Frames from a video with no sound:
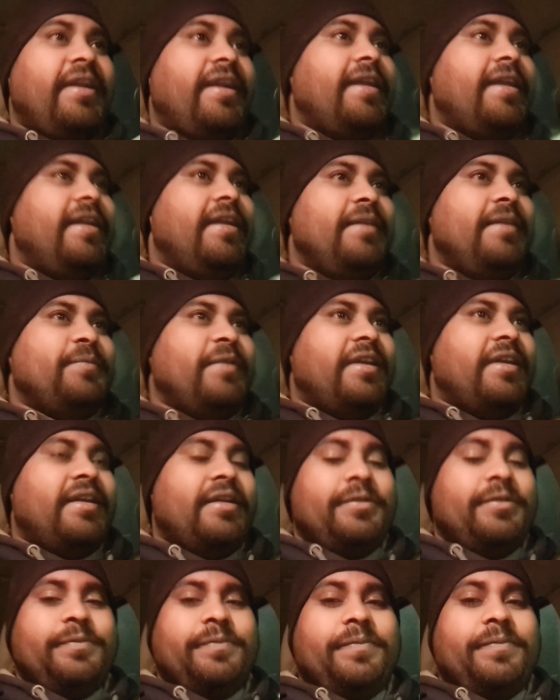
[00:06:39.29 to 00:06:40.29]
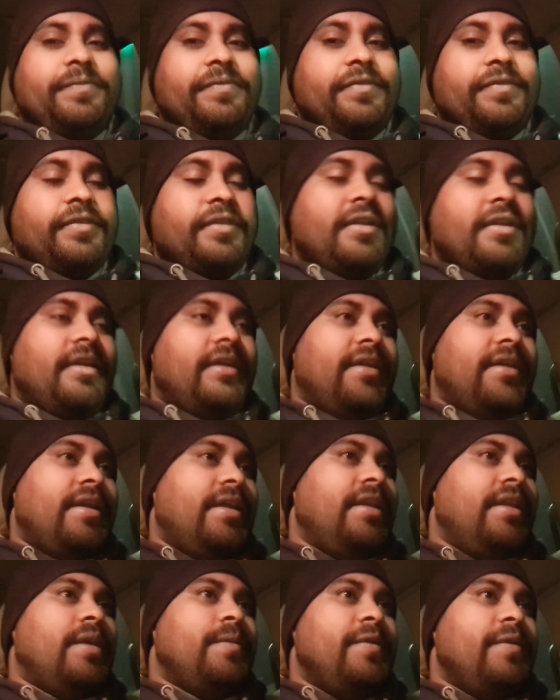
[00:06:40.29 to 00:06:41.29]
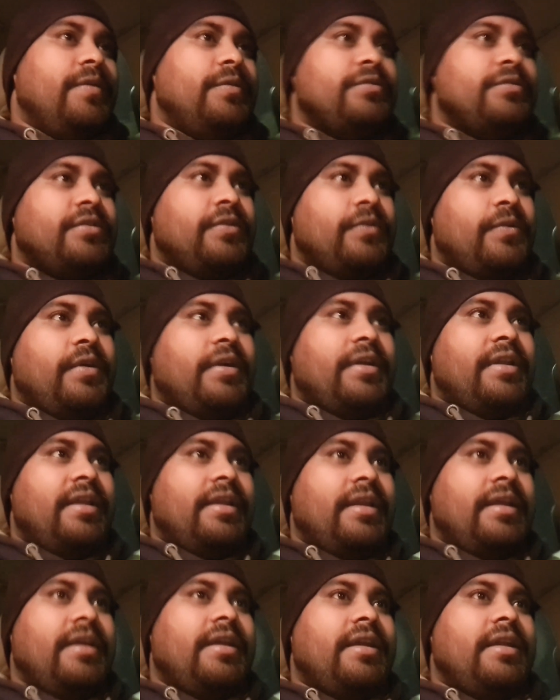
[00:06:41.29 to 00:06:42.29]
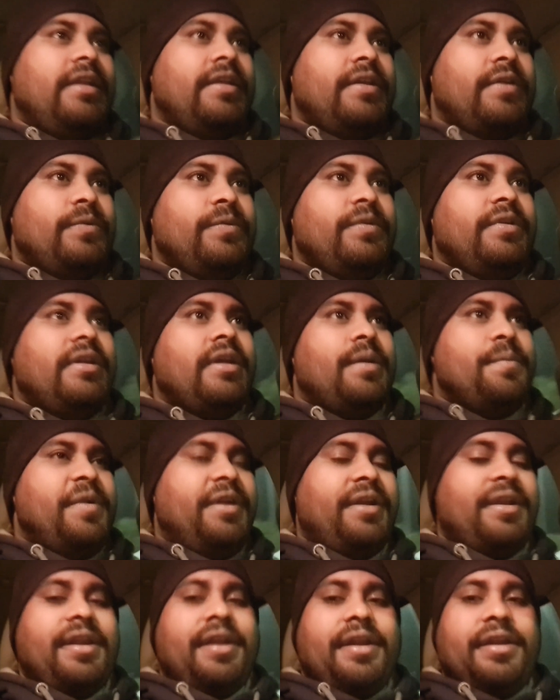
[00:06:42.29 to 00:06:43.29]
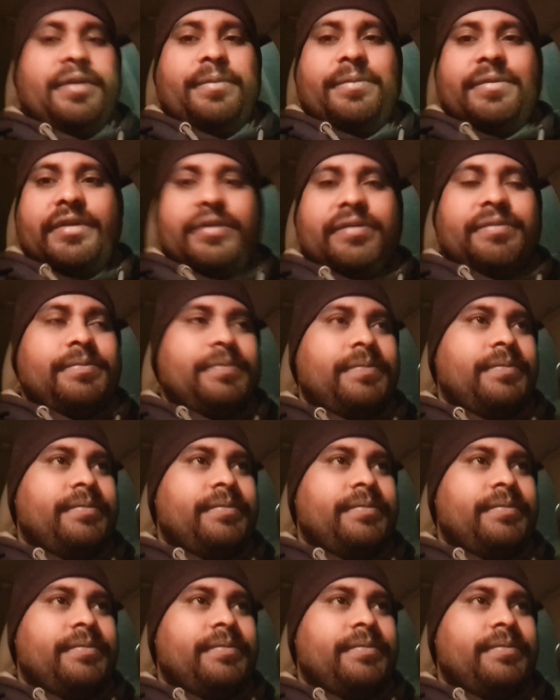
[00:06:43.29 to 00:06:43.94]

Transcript: ट्रेनिंग में है यानी अभी उसको नौकरी नहीं क्लियर हुई है अभी ट्रेनिंग में है